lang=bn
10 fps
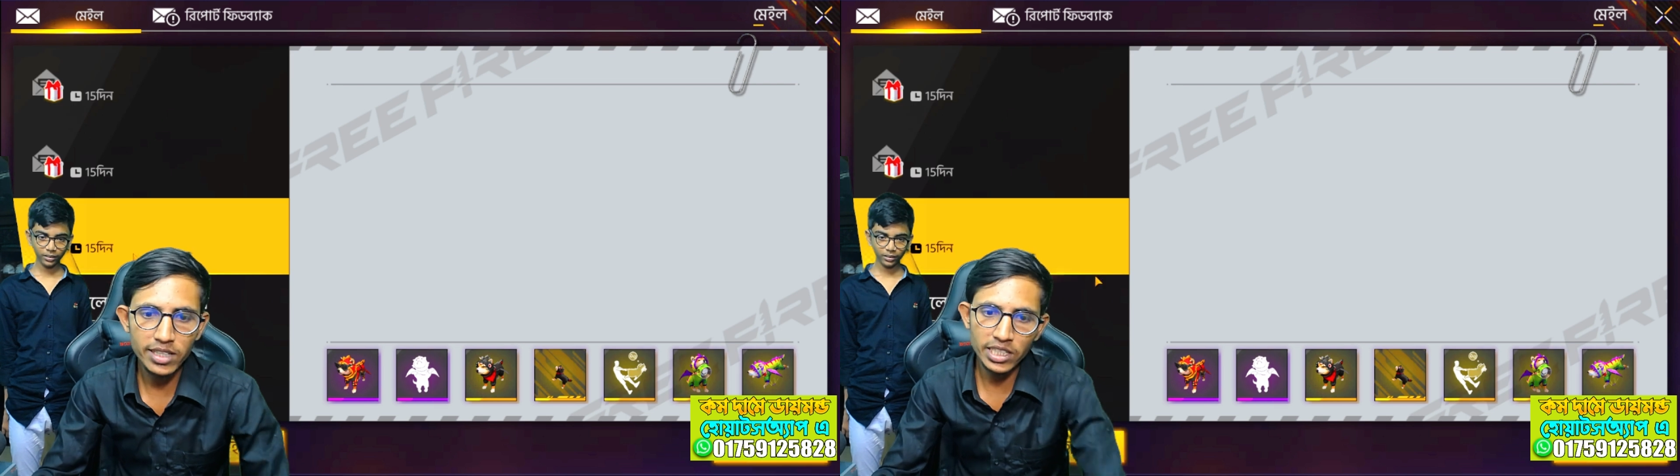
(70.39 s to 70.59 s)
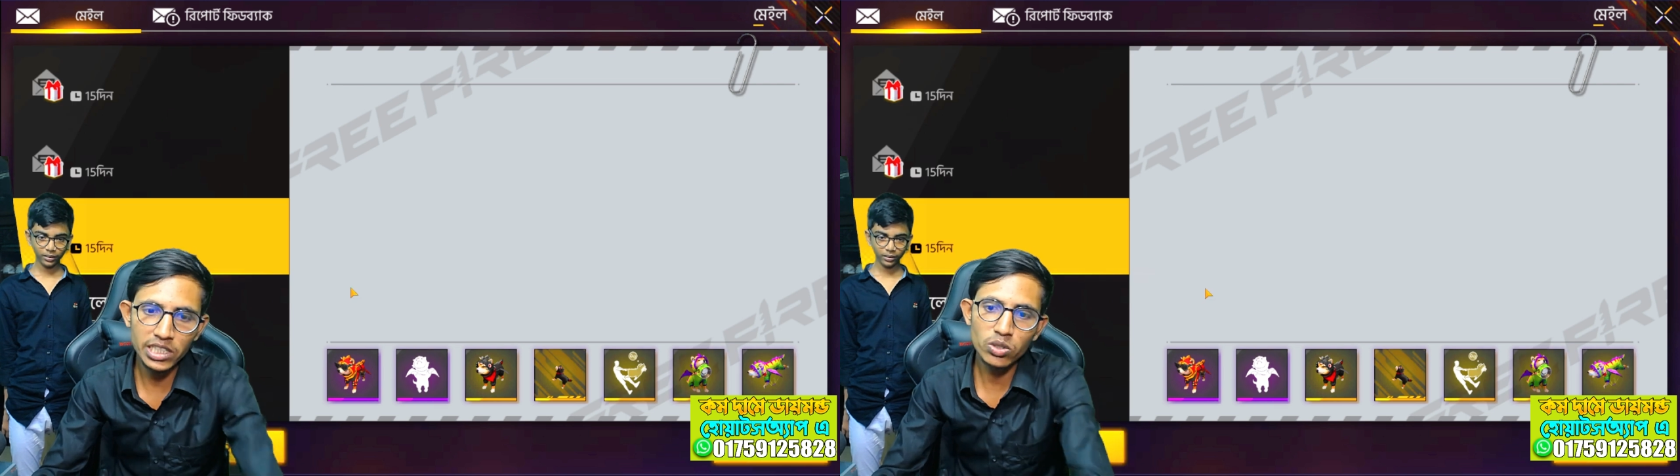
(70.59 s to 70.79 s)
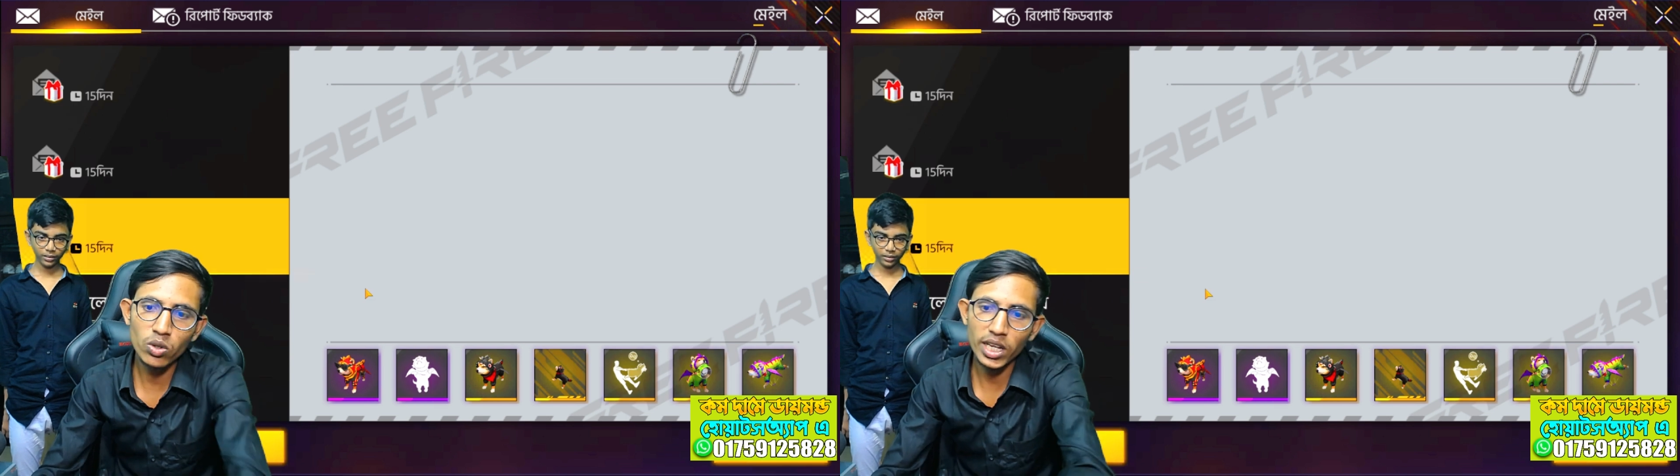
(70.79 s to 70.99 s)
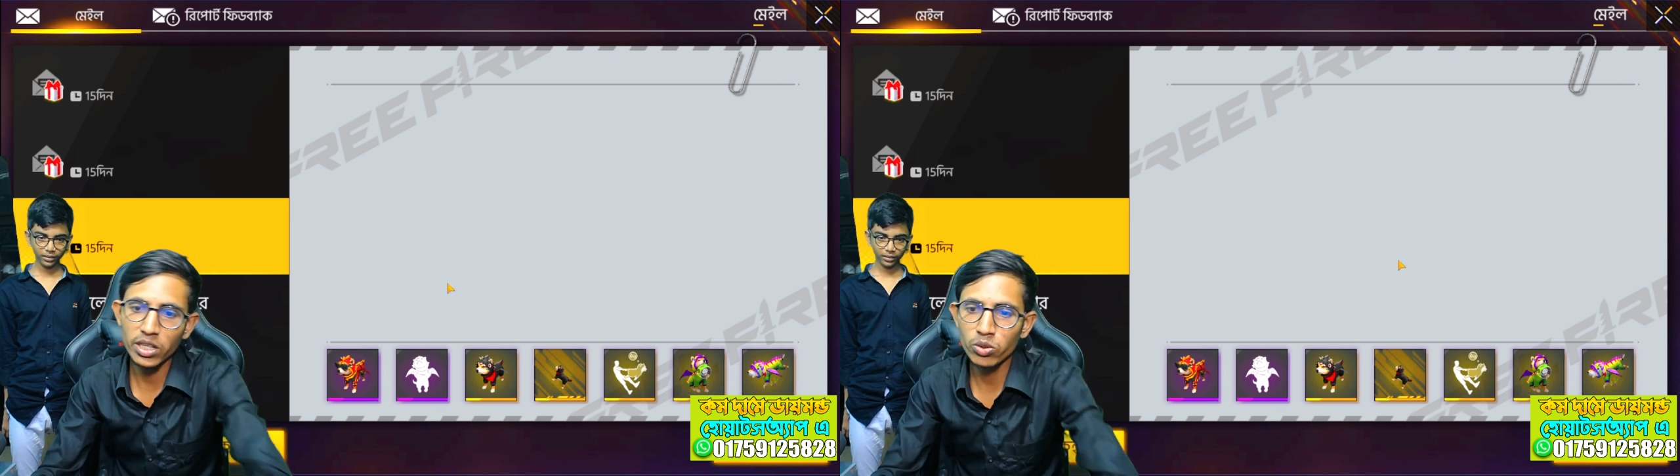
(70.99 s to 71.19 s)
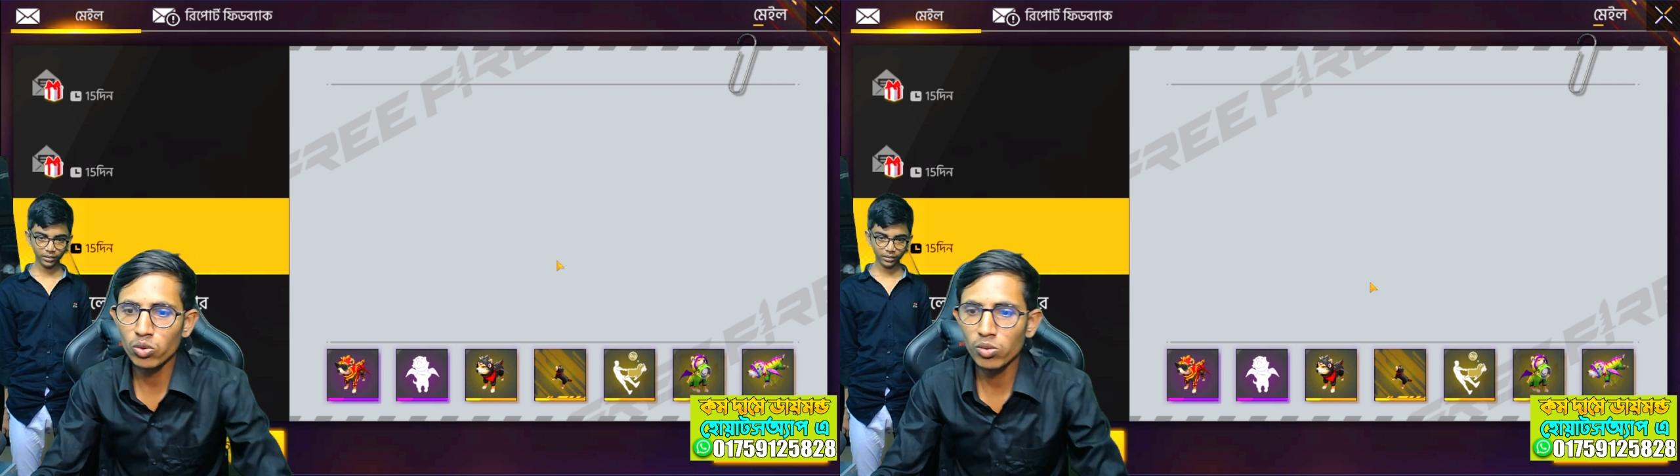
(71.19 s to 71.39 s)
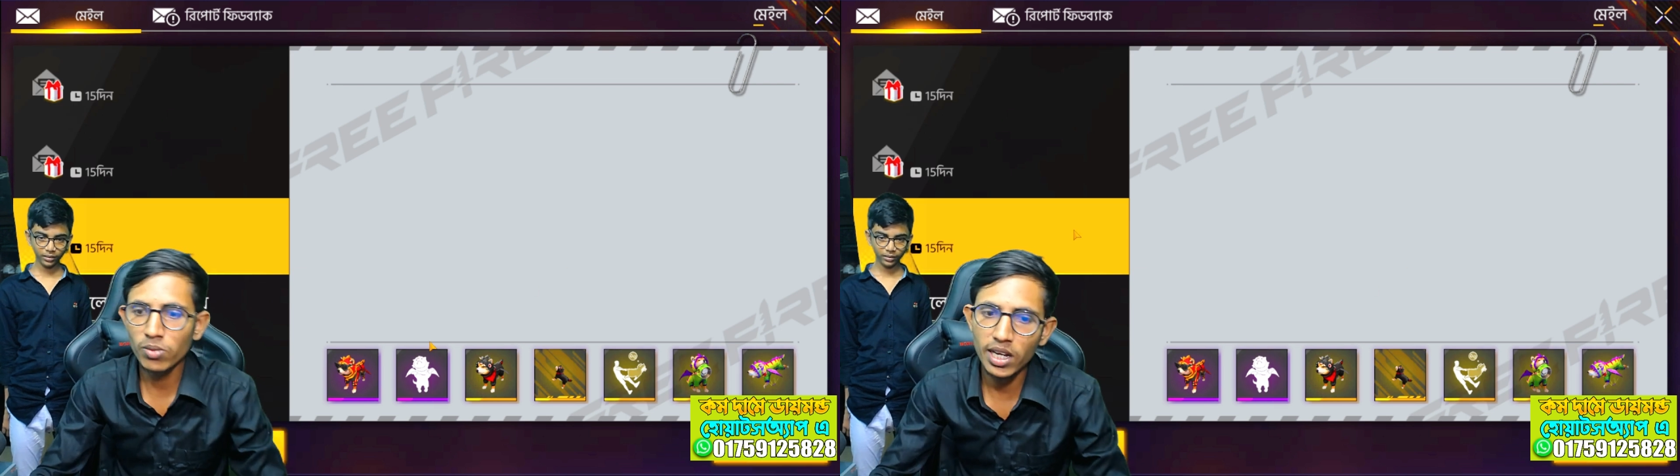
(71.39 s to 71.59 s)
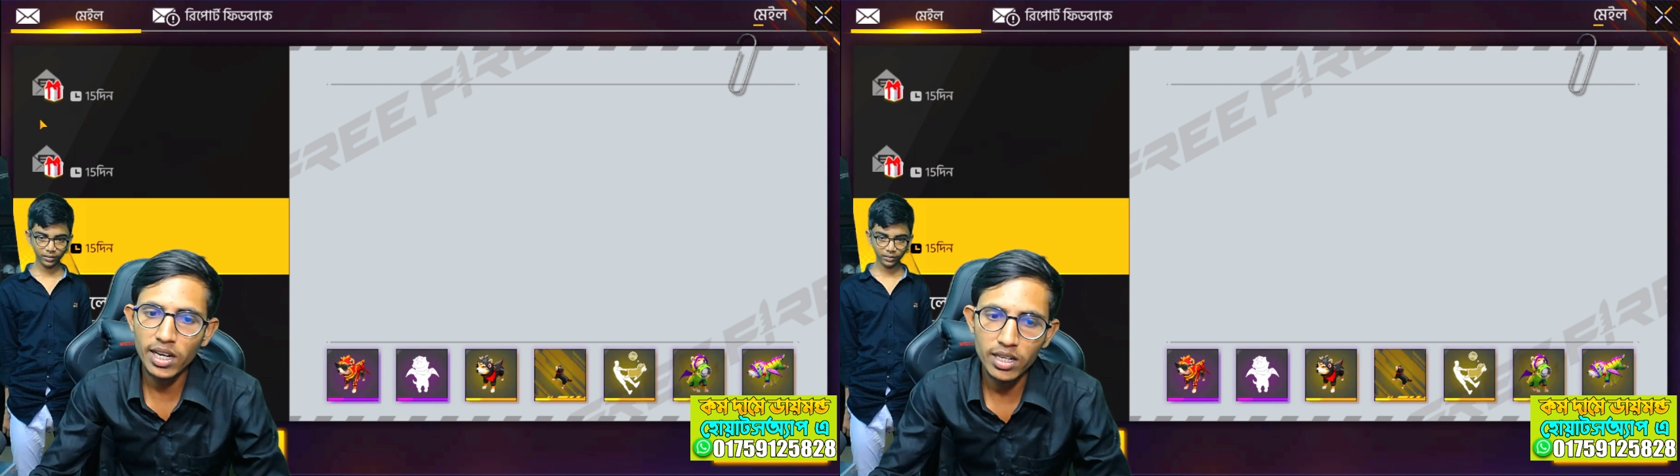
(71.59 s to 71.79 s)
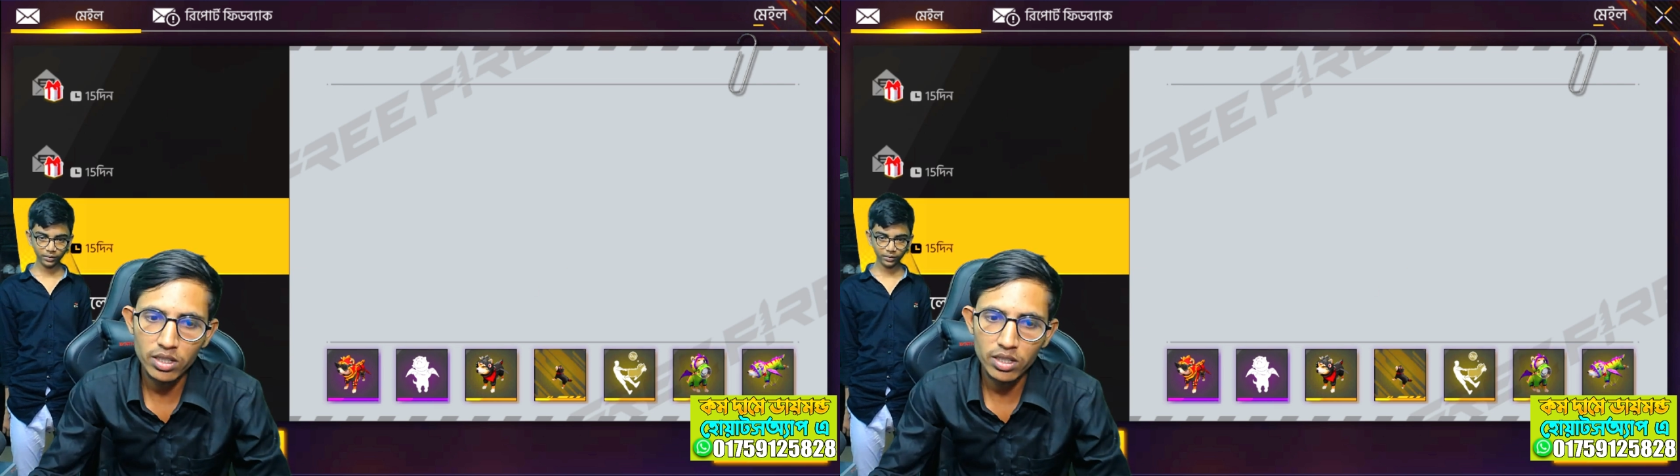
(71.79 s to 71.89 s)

এই জিনিসগুলা কিন্তু তোমরা